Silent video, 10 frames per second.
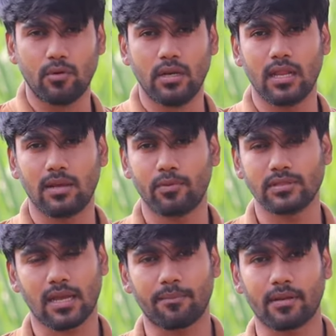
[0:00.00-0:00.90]
புல்லெல்லாம்
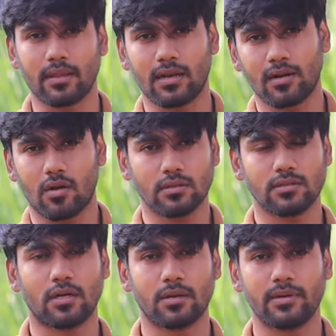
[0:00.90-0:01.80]
போய் சாப்பிட்றதெல்லாம்
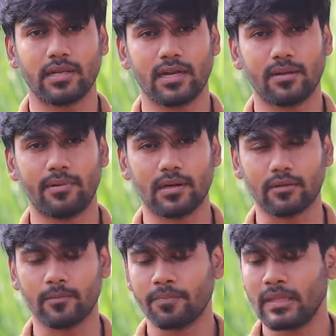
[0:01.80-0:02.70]
டாக்ஸ் ஆட்டோமேட்டிக்காக
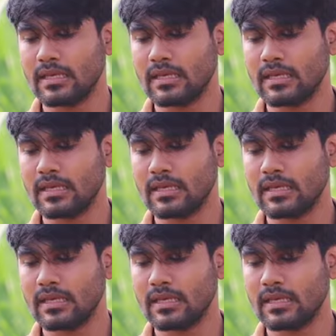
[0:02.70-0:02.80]
நிப்பாட்டிடும்